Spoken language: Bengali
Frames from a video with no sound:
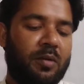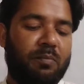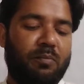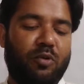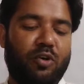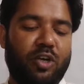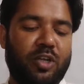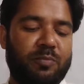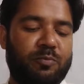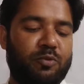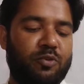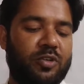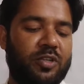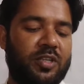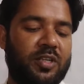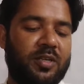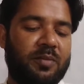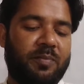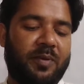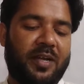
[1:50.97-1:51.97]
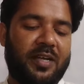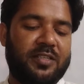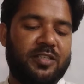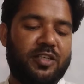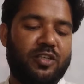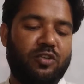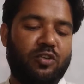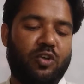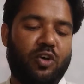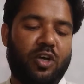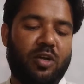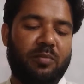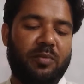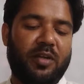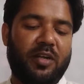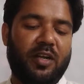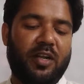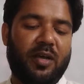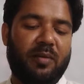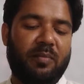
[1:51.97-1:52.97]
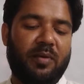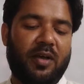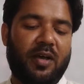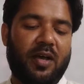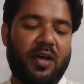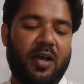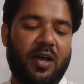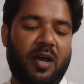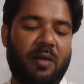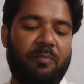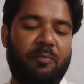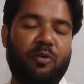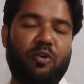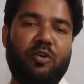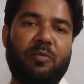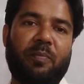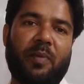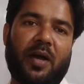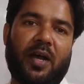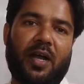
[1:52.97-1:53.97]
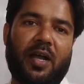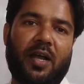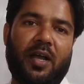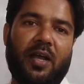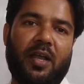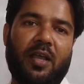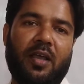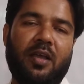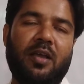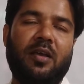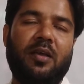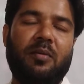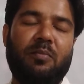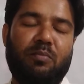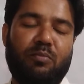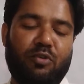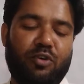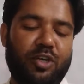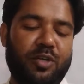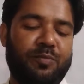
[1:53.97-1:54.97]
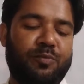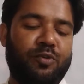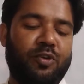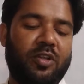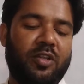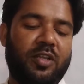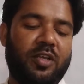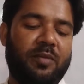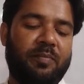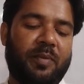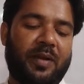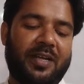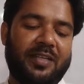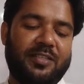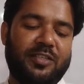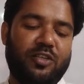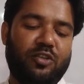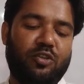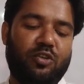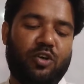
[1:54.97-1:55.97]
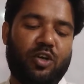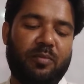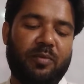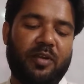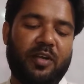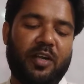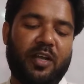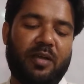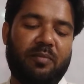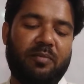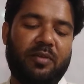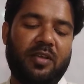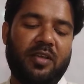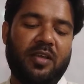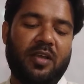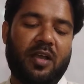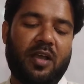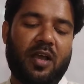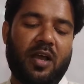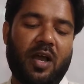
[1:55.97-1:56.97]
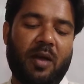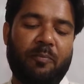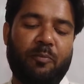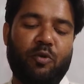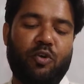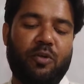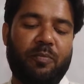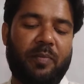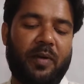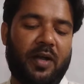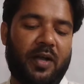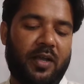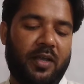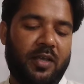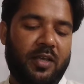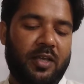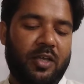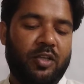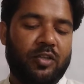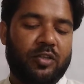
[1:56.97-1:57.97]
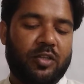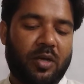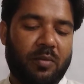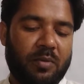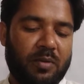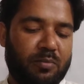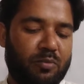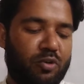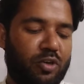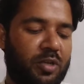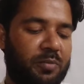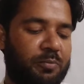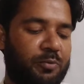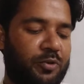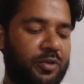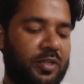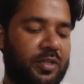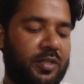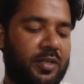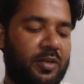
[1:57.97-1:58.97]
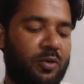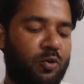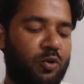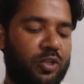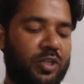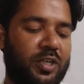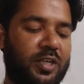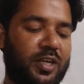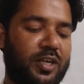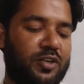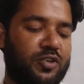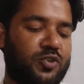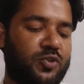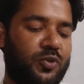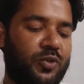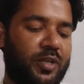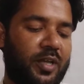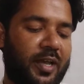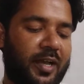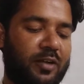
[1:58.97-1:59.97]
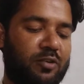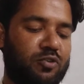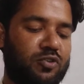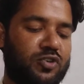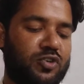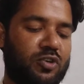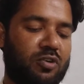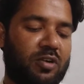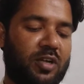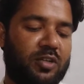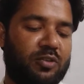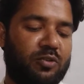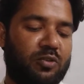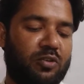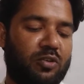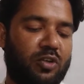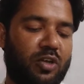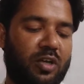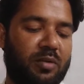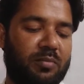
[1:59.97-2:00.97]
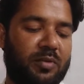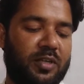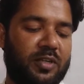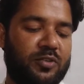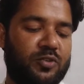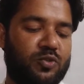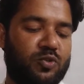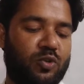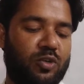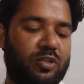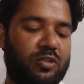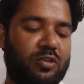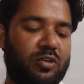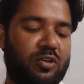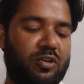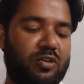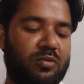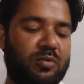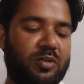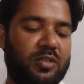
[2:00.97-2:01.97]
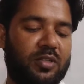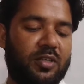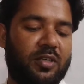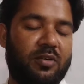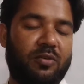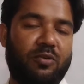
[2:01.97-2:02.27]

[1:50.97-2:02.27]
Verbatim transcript: মণিপুরীদের প্রাচীন ধর্মের নাম আপকপা মণিপুরীদের প্রাচীন ধর্মের নাম কি আপকপা তবে মণিপুরীদের অধিকাংশই এখন সনাতন ধর্মের চৈতন্য মতের